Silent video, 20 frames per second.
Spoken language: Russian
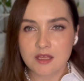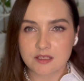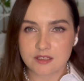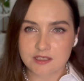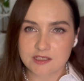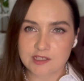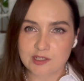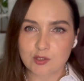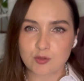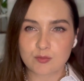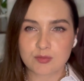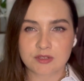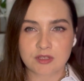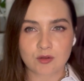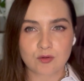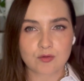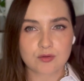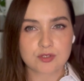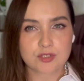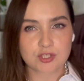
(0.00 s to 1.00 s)
Если любите
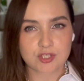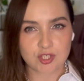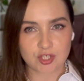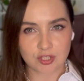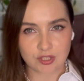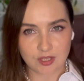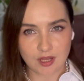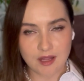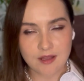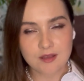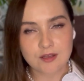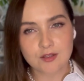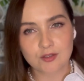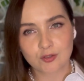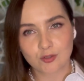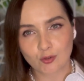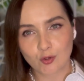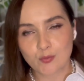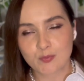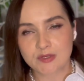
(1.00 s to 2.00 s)
такое сочетание,
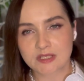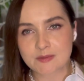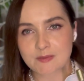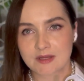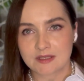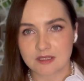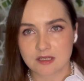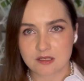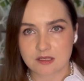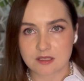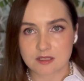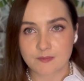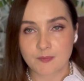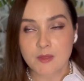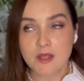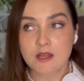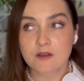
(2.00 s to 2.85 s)
то присмотритесь.